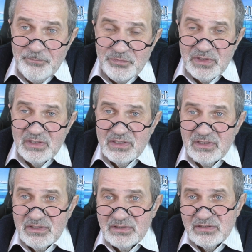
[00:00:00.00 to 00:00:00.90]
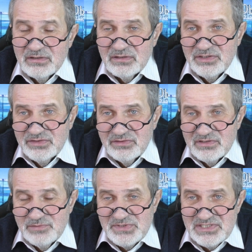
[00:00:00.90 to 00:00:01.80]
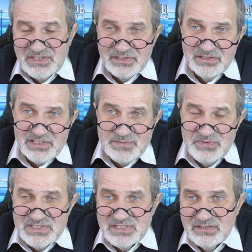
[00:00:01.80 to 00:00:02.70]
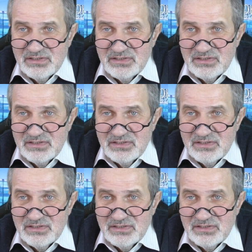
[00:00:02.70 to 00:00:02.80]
Э, это депозитарные расписки,